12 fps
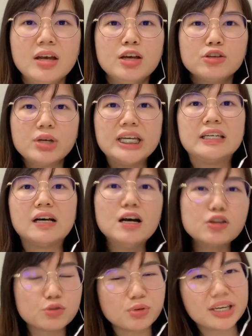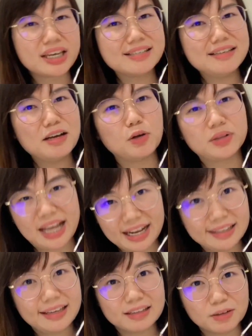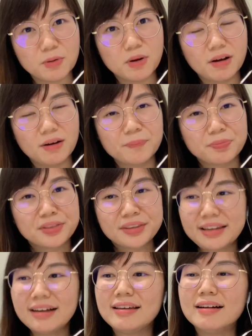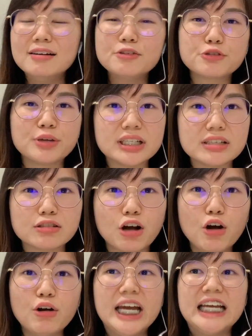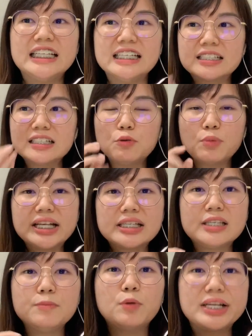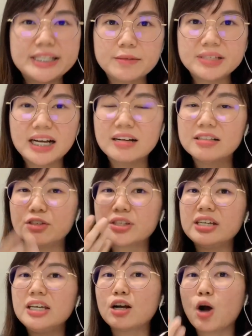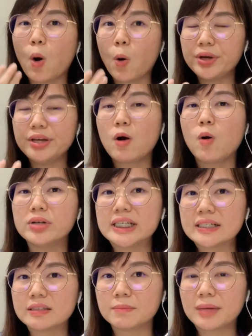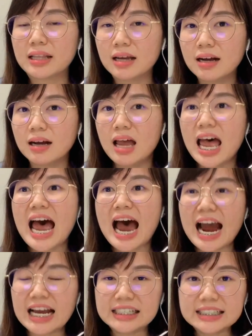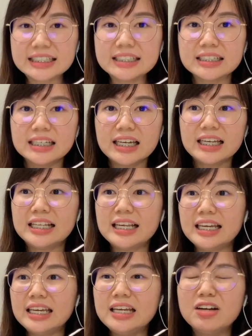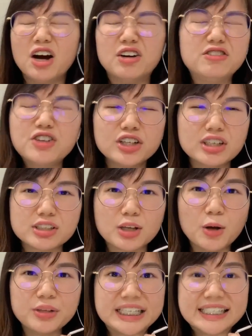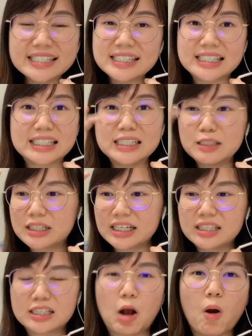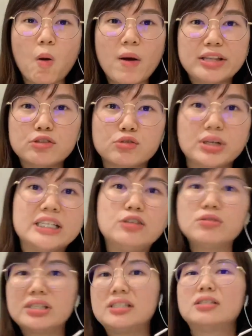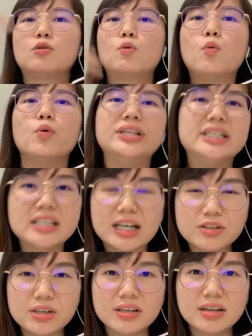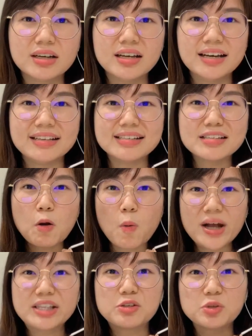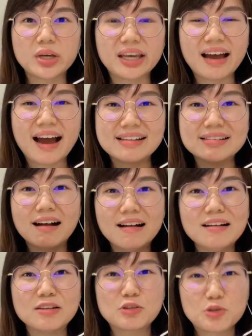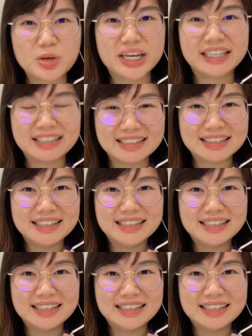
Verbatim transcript: 所以喝水也是要有 technique 的哦。当你喝水的时候，你是 one sip one sip 这样喝，就是一口一口这样子慢喝，还是你一很热的时候，你是直接整罐水就滚下去？你是灌水还是喝水呢？